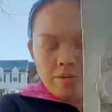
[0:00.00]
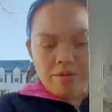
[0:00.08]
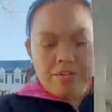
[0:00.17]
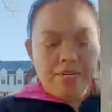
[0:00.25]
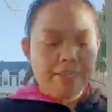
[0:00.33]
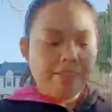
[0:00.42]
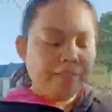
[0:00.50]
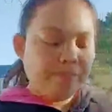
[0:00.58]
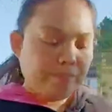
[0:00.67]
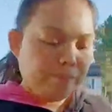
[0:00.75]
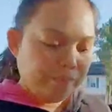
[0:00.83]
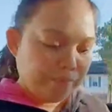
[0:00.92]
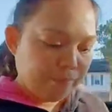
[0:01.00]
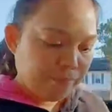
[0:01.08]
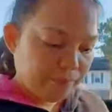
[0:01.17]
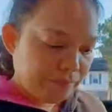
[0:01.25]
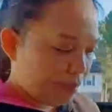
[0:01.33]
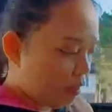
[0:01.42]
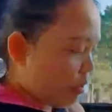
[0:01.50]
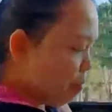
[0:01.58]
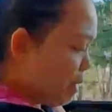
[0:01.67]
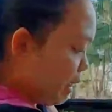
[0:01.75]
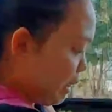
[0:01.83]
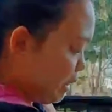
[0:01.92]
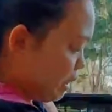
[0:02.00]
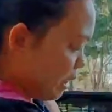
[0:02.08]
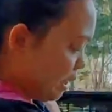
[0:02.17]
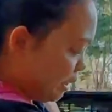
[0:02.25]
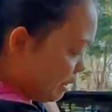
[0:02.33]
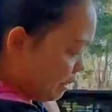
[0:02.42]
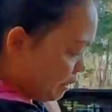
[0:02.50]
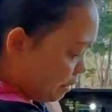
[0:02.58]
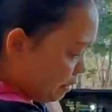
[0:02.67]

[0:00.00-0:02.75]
Okay. Going back inside.